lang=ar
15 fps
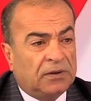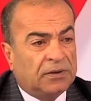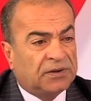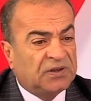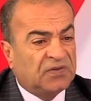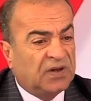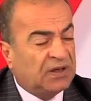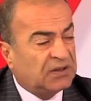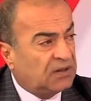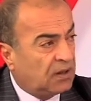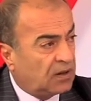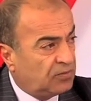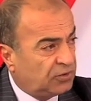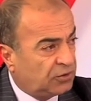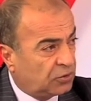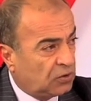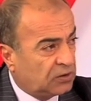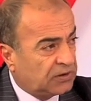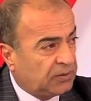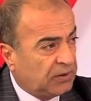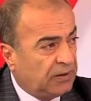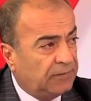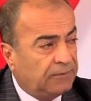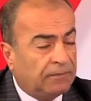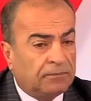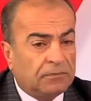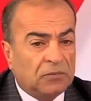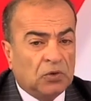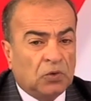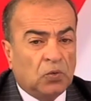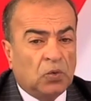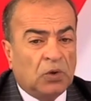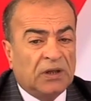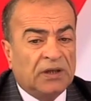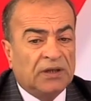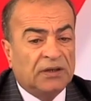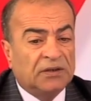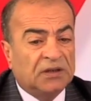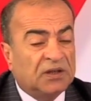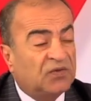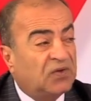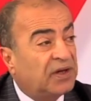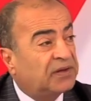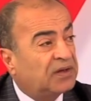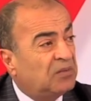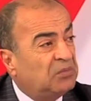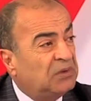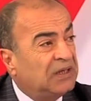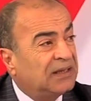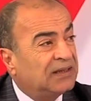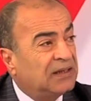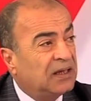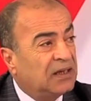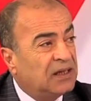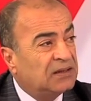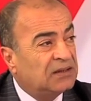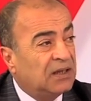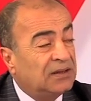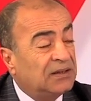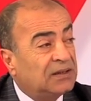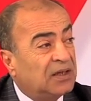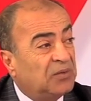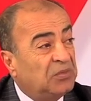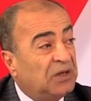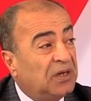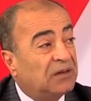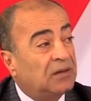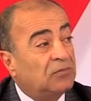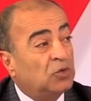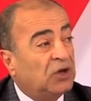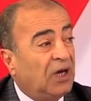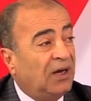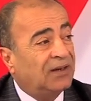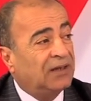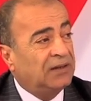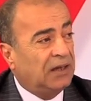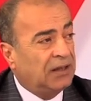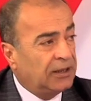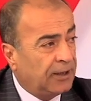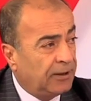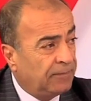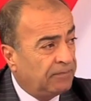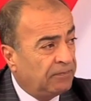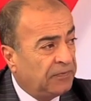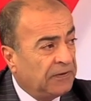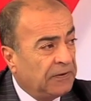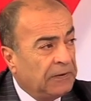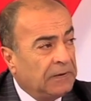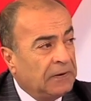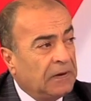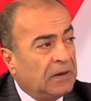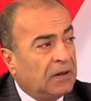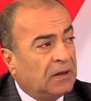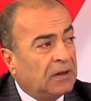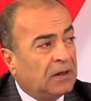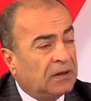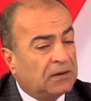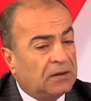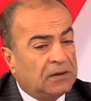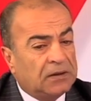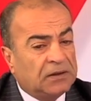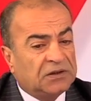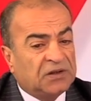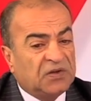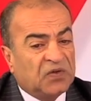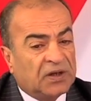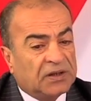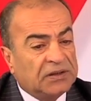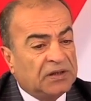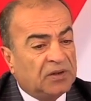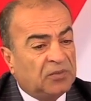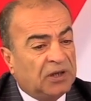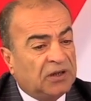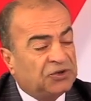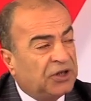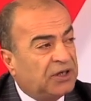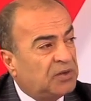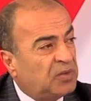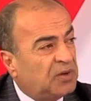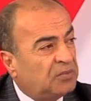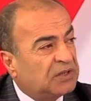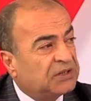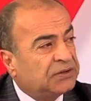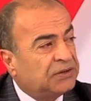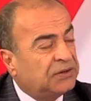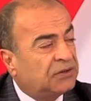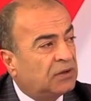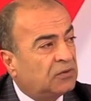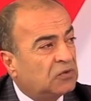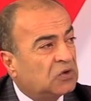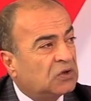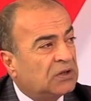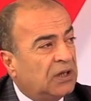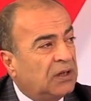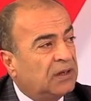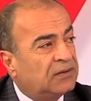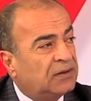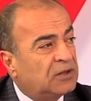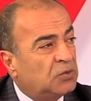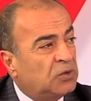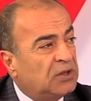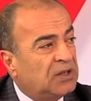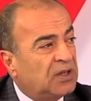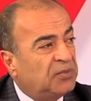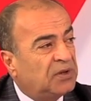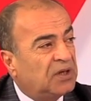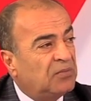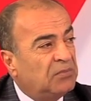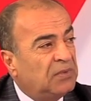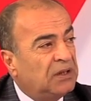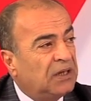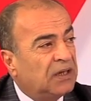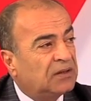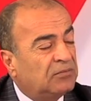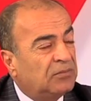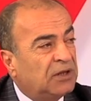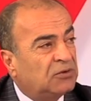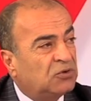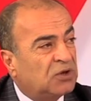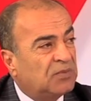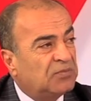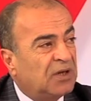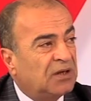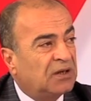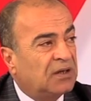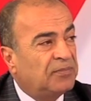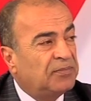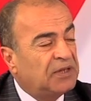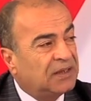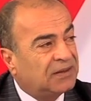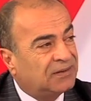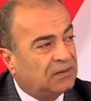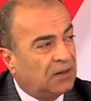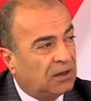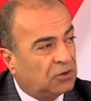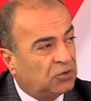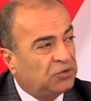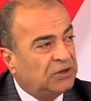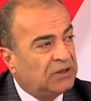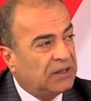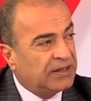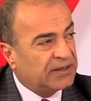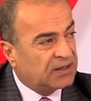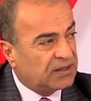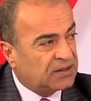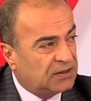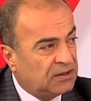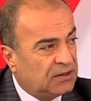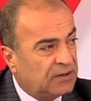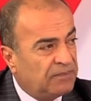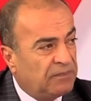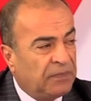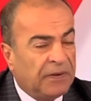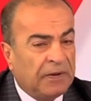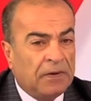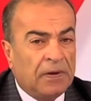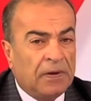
آه، ارتفاع أسعار البترول طبعا وانخفاض كميات الغاز عن الكميات المتعاقد عليها الاتفاقية مع الجانب المصري تنص على تزويدنا بكميات ما تسمى الكميات التعاقدية الأساسية